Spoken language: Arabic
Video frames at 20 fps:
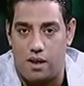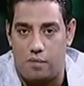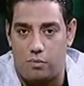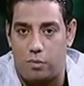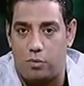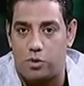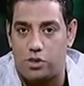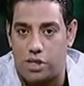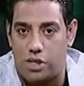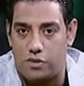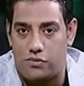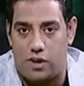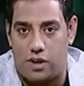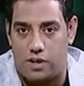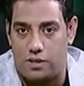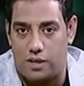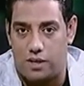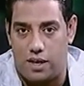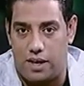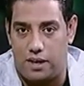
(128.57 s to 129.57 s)
آه،
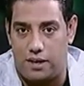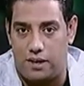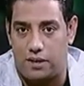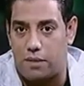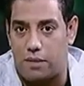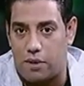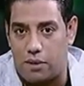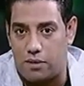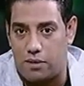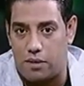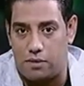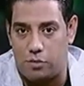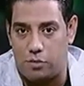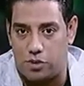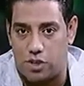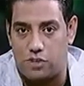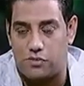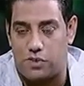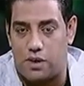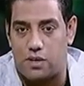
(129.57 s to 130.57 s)
بمستشفى القصر العيني طبعا
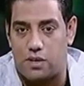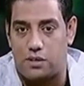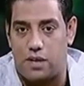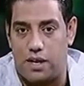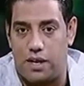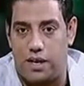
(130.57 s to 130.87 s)
مستشفى